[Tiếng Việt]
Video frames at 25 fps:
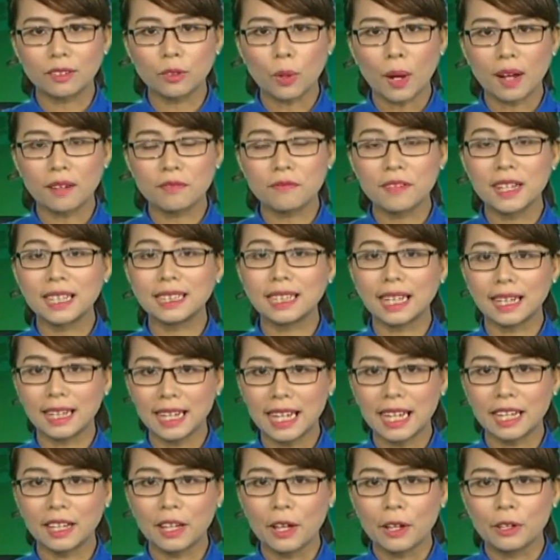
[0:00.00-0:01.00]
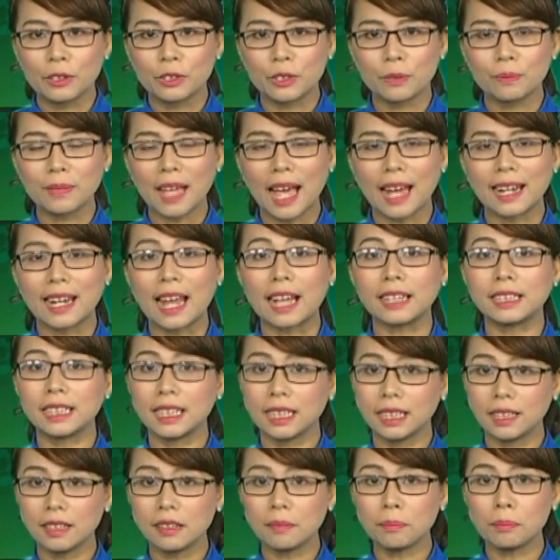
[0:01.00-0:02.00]
đoàn viên thanh niên, chúng ta đã chính
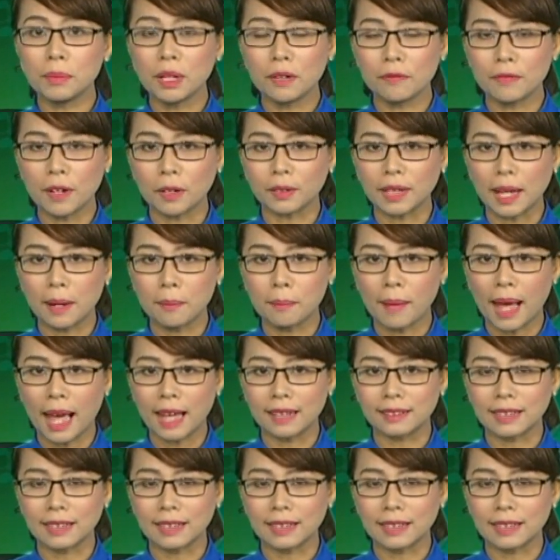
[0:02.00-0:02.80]
thức bước vào tháng 3,